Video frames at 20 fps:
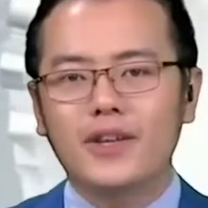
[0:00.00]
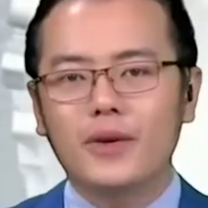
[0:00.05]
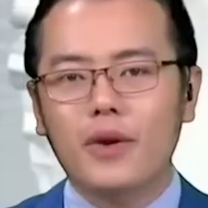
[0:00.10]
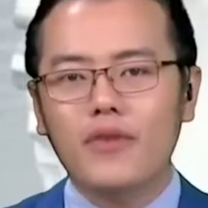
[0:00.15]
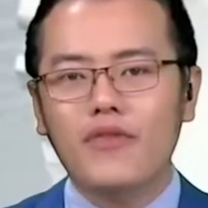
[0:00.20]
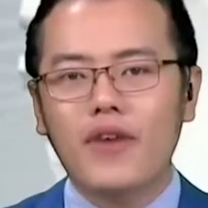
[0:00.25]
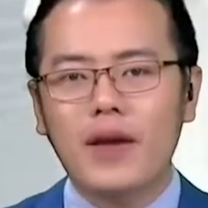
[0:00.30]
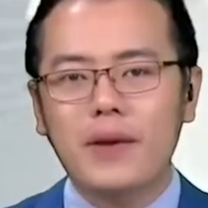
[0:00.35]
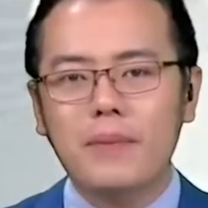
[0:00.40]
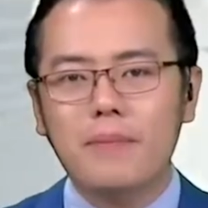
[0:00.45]
Thưa
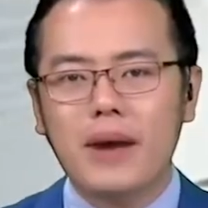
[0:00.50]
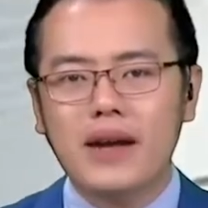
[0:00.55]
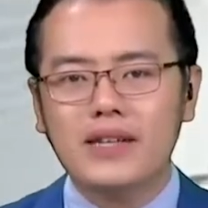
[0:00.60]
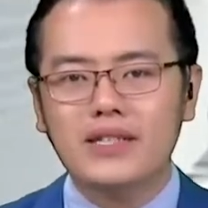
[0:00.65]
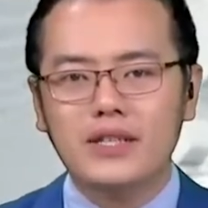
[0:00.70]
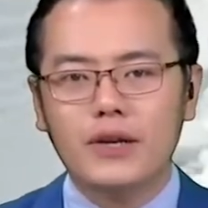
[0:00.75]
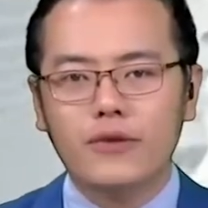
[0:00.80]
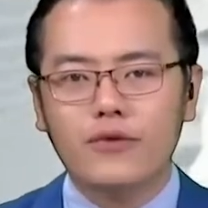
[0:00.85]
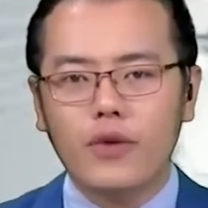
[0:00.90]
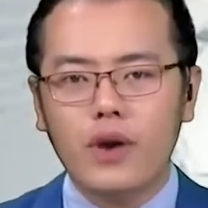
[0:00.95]
quý vị,
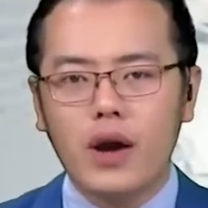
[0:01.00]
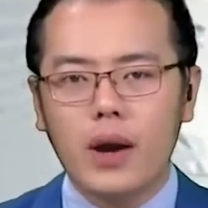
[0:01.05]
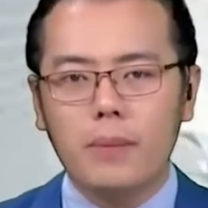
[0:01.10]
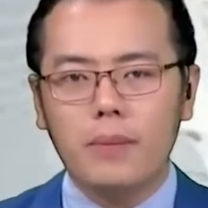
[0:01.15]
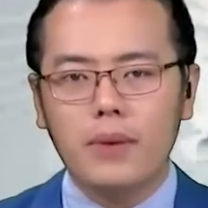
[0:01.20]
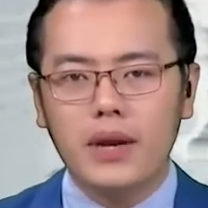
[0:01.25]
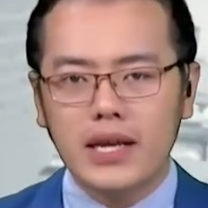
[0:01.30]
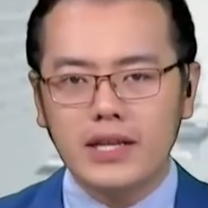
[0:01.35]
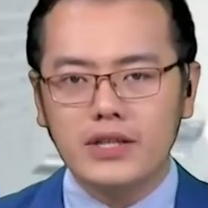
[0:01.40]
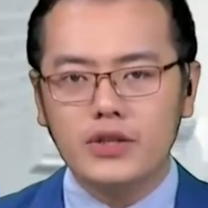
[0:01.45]
bằng sự phối
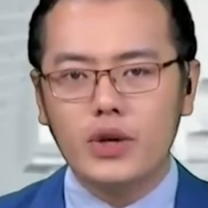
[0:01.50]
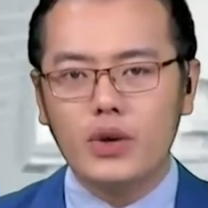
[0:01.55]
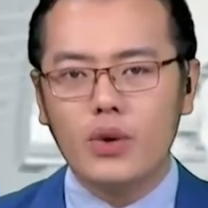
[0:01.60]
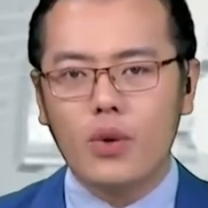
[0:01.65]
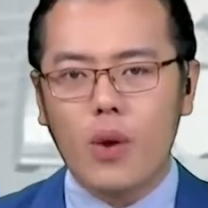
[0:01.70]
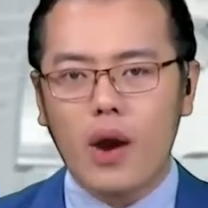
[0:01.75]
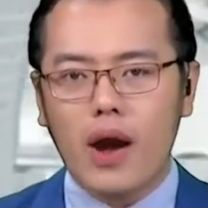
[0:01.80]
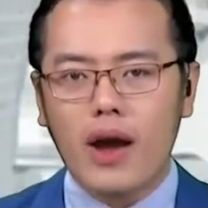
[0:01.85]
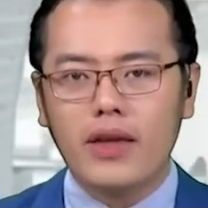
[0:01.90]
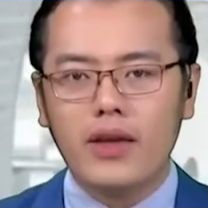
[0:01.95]
hợp liên chuyên
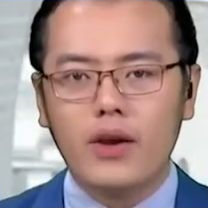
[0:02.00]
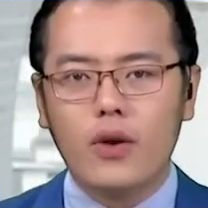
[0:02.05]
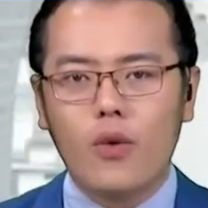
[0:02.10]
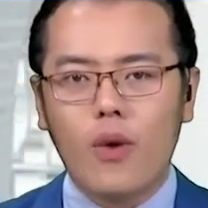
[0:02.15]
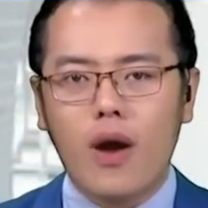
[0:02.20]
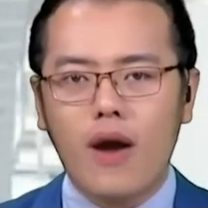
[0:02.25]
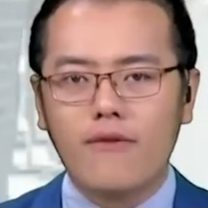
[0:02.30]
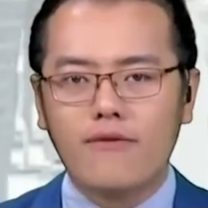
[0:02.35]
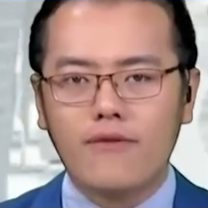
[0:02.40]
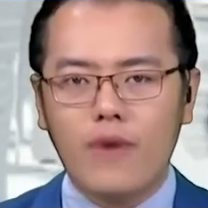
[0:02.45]
khoa giữa
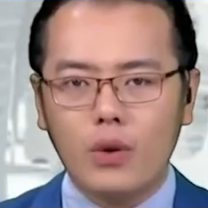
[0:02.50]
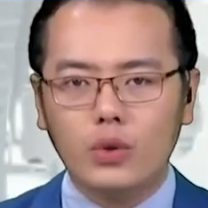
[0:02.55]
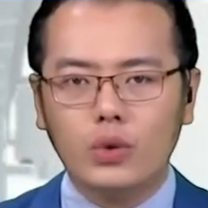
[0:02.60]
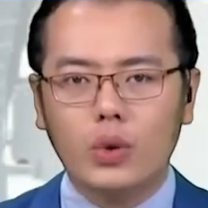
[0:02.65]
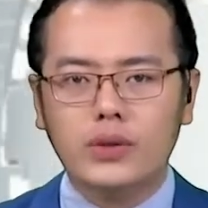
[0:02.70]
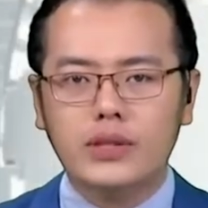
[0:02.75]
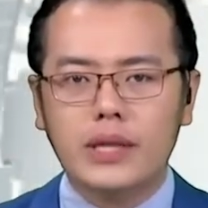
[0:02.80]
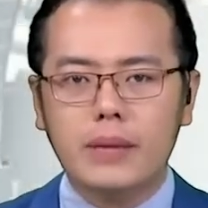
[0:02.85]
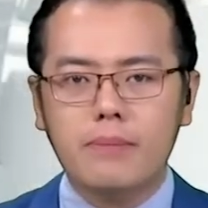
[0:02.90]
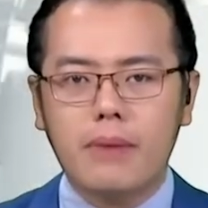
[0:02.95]
khoa phẫu
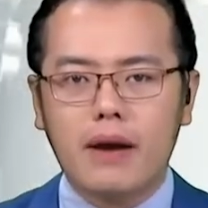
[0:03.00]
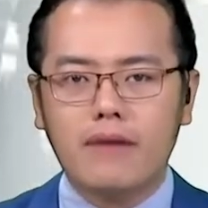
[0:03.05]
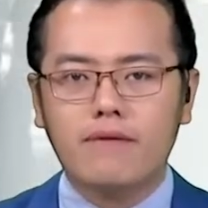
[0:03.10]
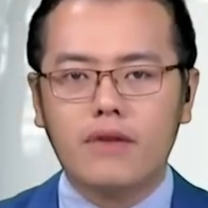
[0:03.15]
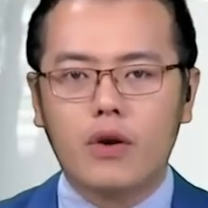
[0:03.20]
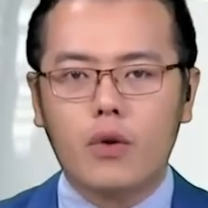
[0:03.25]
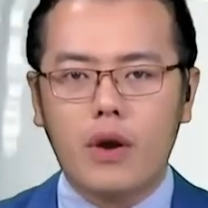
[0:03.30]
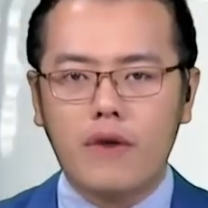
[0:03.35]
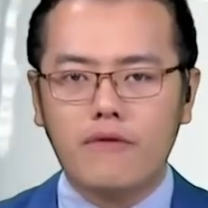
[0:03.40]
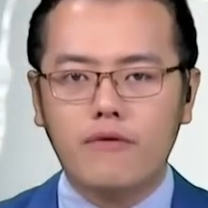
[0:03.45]
thuật tim mạch
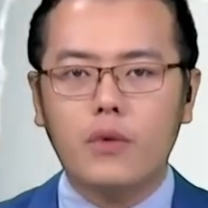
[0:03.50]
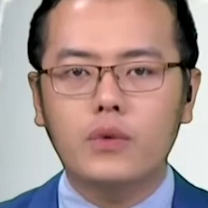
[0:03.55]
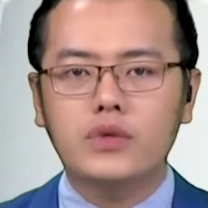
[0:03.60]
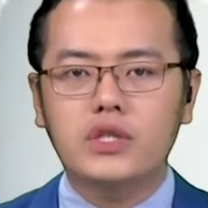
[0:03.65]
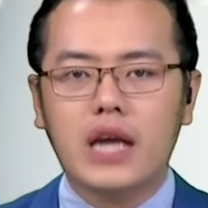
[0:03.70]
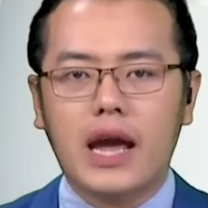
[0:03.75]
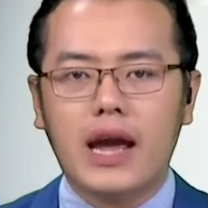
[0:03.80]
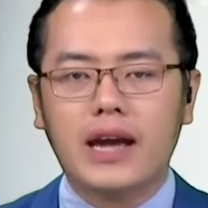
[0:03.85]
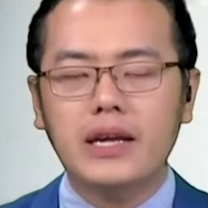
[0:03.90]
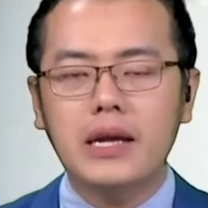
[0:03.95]
và khoa phụ
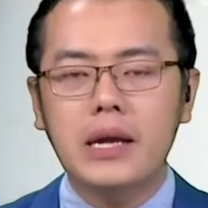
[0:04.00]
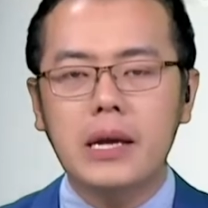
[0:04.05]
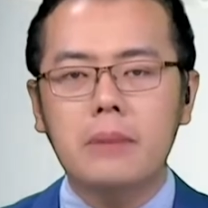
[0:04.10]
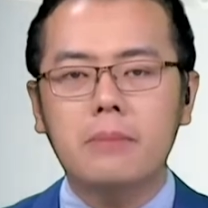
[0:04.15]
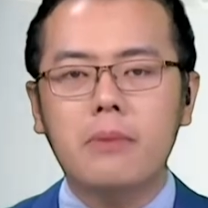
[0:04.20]
sản,